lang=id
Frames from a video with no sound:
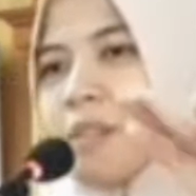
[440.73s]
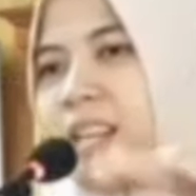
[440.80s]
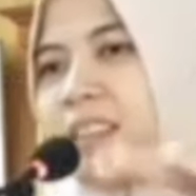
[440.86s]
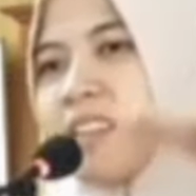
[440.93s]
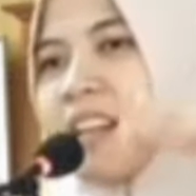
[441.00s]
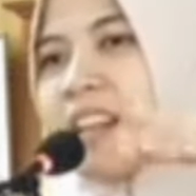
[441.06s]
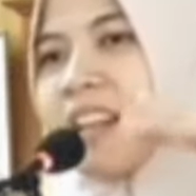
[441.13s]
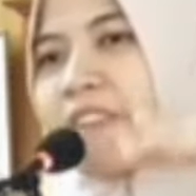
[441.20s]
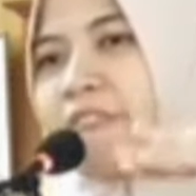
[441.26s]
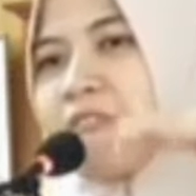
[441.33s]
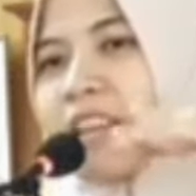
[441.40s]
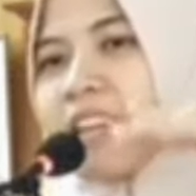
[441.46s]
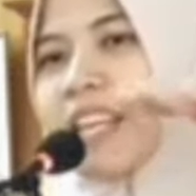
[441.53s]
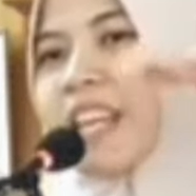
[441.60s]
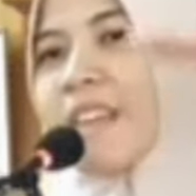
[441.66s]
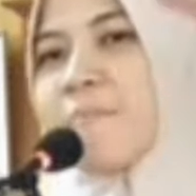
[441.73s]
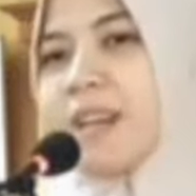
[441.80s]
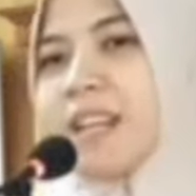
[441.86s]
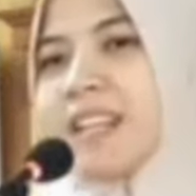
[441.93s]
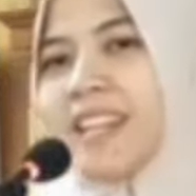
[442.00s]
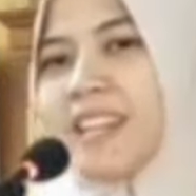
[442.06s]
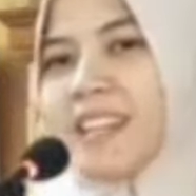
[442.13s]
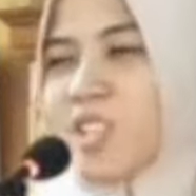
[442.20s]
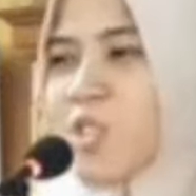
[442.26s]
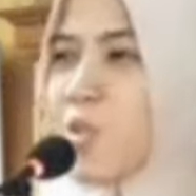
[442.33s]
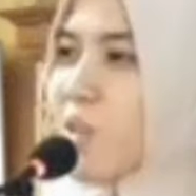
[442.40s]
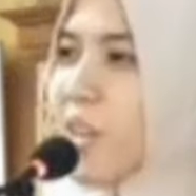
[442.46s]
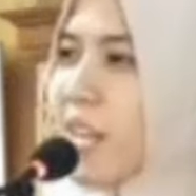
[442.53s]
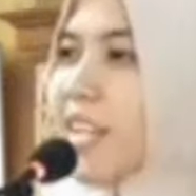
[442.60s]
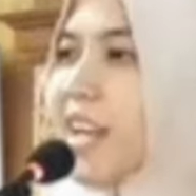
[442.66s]
berarti level iman kita
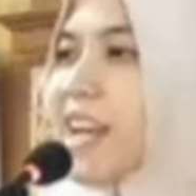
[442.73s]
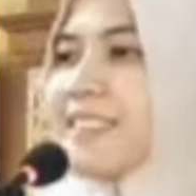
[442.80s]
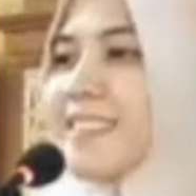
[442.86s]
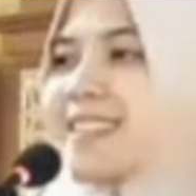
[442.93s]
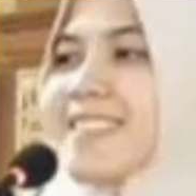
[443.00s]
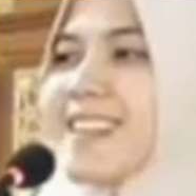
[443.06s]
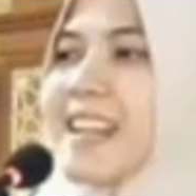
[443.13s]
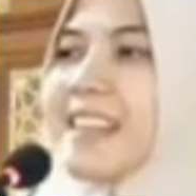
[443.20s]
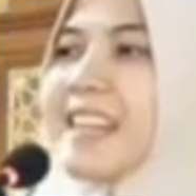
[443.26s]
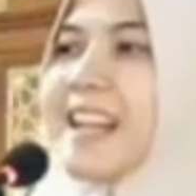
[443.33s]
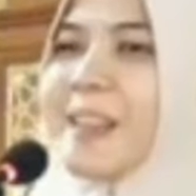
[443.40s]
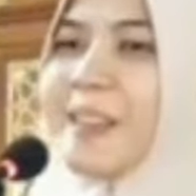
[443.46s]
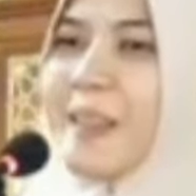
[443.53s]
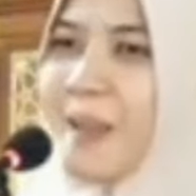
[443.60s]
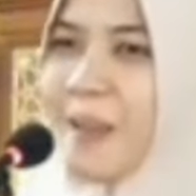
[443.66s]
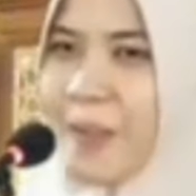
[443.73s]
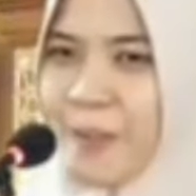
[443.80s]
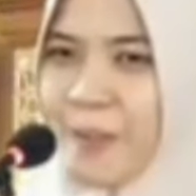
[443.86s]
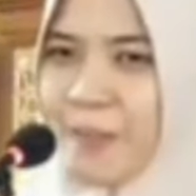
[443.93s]
sudah di atas rata-rata.